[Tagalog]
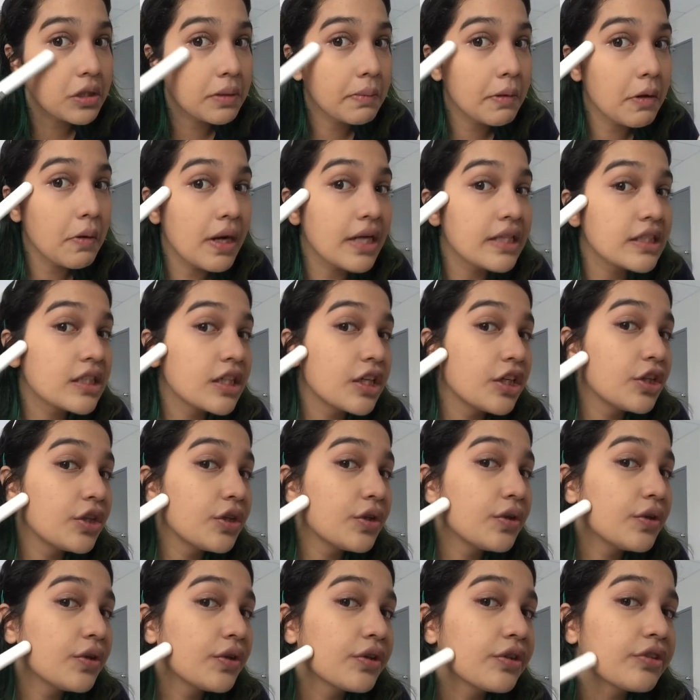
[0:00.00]
Nabawasan
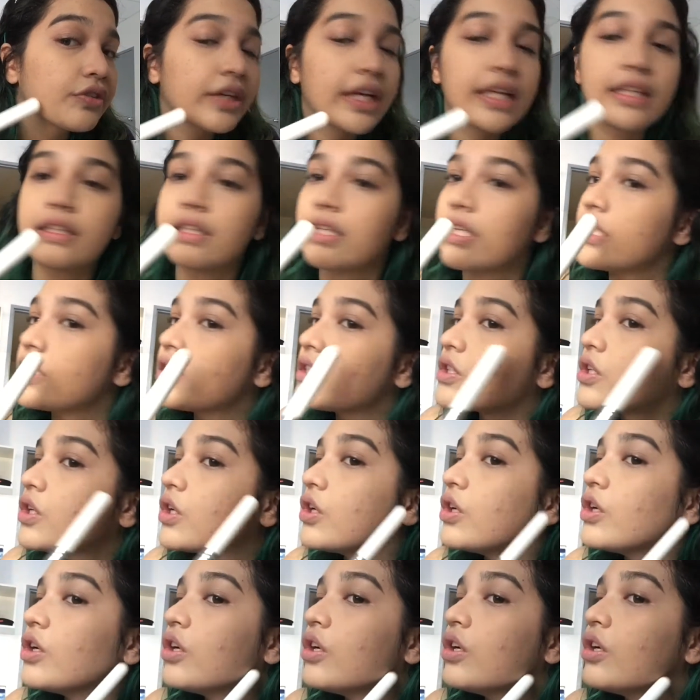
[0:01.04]
yung redness
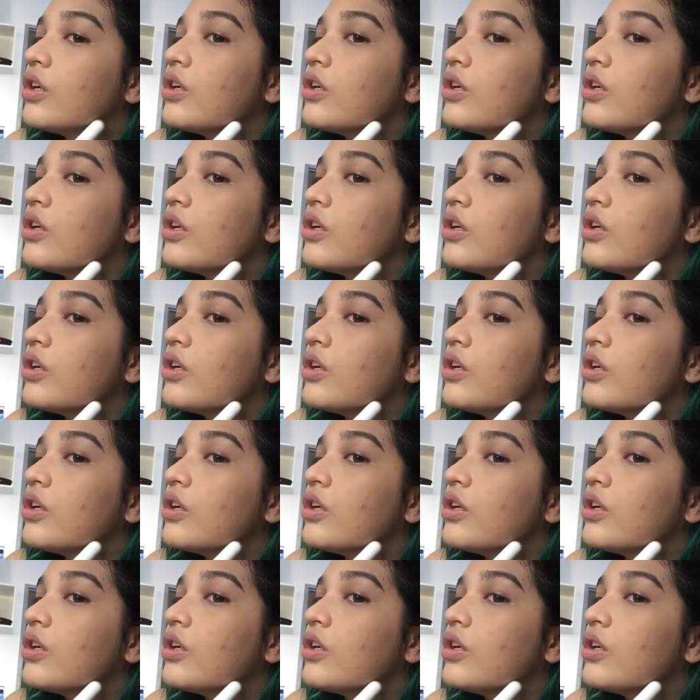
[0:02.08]
ko.